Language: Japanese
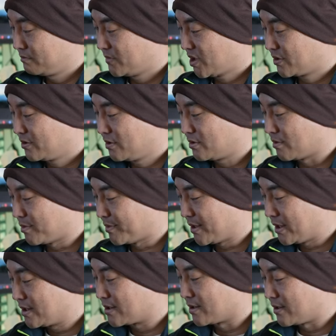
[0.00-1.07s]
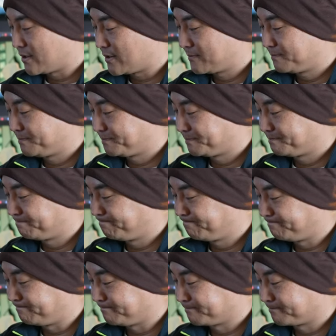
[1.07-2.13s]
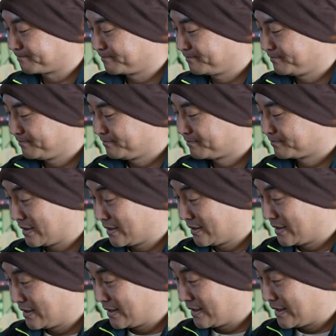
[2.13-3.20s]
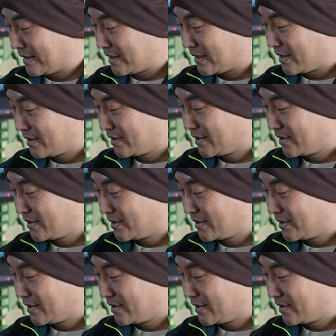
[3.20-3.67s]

まあ黒のままでいいかなうんは